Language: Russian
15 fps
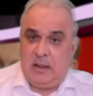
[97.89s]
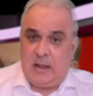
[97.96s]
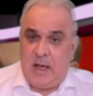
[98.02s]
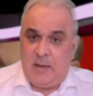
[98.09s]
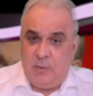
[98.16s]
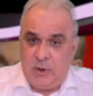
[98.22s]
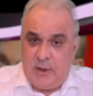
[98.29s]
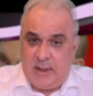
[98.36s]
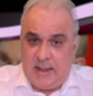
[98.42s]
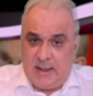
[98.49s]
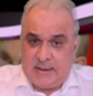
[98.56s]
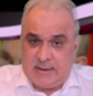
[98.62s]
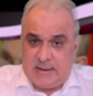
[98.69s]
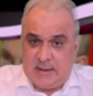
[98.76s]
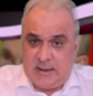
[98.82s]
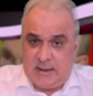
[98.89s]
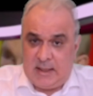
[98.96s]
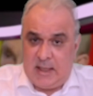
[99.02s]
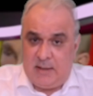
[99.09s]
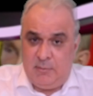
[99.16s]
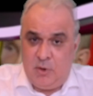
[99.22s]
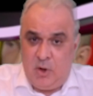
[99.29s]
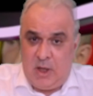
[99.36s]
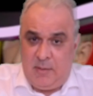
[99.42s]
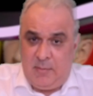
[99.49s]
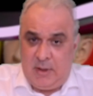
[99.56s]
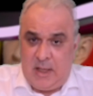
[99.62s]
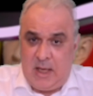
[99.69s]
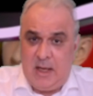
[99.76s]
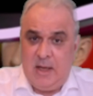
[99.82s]
коммуникации, как много
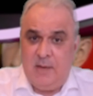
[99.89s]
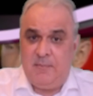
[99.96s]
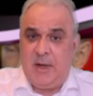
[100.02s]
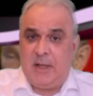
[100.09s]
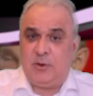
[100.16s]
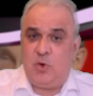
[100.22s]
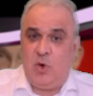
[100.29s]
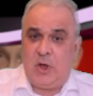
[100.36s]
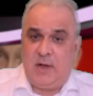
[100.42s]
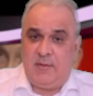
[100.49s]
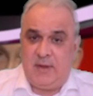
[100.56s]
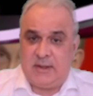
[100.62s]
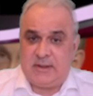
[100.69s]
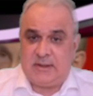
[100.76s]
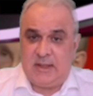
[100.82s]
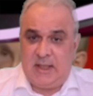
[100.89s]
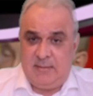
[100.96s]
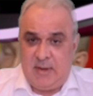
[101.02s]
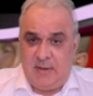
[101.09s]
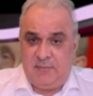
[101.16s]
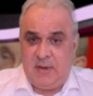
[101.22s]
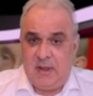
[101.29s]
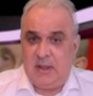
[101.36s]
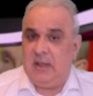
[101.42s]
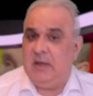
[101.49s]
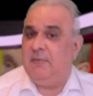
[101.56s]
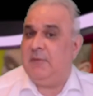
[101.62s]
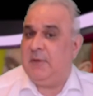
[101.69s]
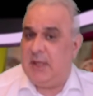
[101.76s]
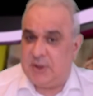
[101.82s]
было потоковых стримов и
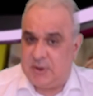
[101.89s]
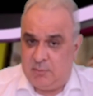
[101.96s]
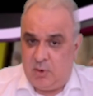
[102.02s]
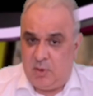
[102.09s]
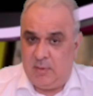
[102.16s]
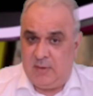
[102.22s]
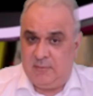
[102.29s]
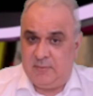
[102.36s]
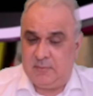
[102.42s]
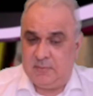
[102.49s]
флешмобов.